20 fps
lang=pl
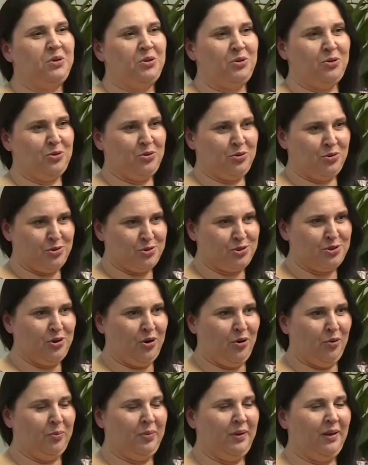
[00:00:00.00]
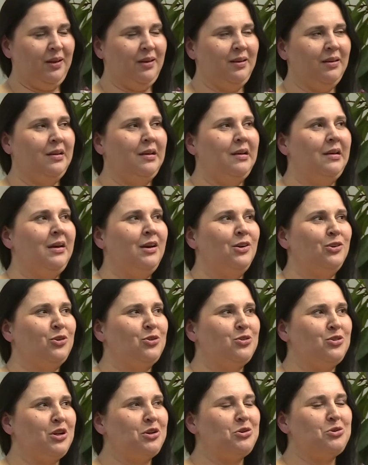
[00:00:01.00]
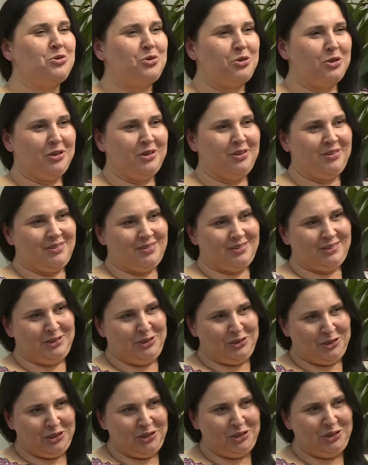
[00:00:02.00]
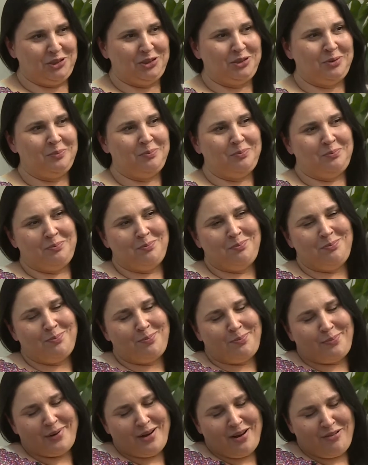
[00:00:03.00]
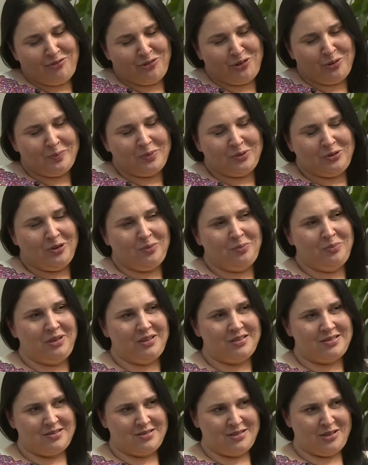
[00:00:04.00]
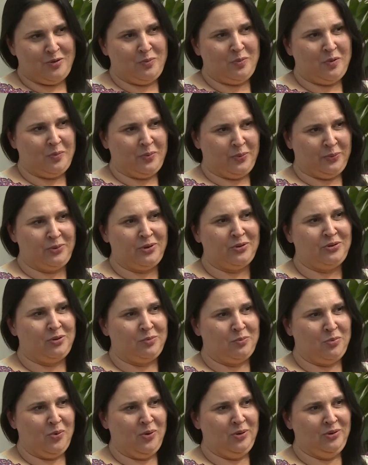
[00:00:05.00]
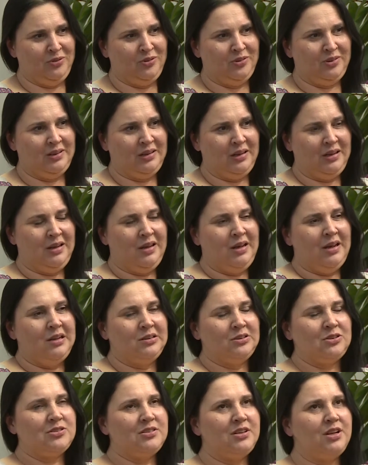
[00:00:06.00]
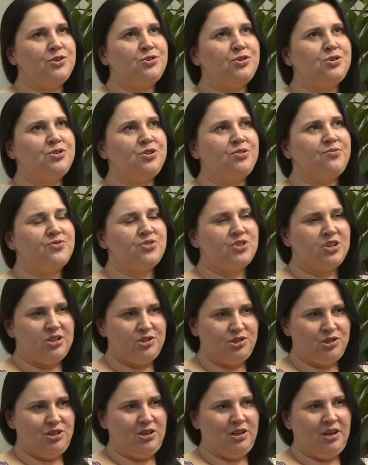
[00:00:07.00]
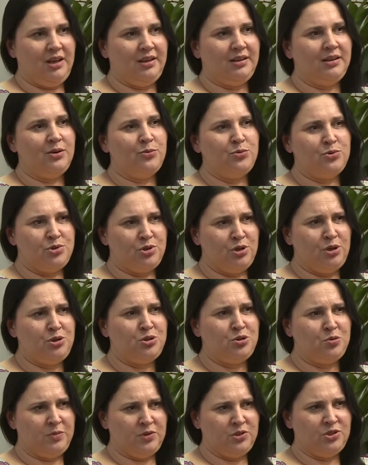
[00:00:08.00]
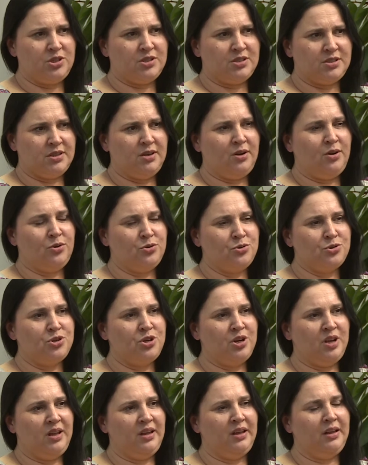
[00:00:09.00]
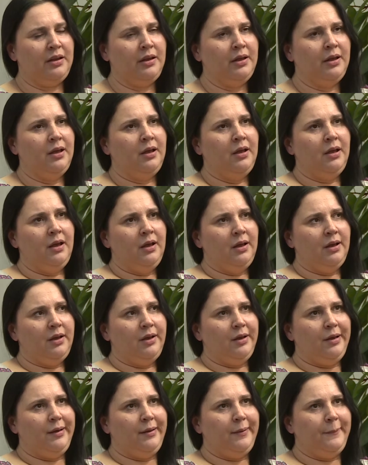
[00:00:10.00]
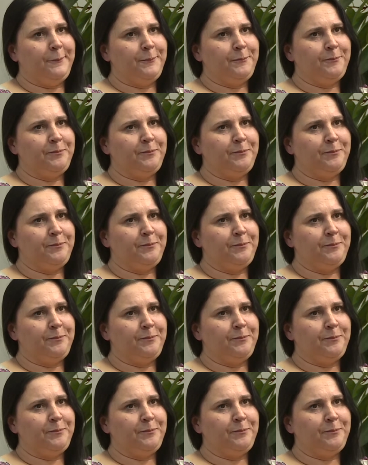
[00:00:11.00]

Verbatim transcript: to, to zrobię, to znaczy, że gdzieś prawdopodobnie został popełniony błąd. To znaczy, że wcześniej nauczyliśmy dziecko, że, e,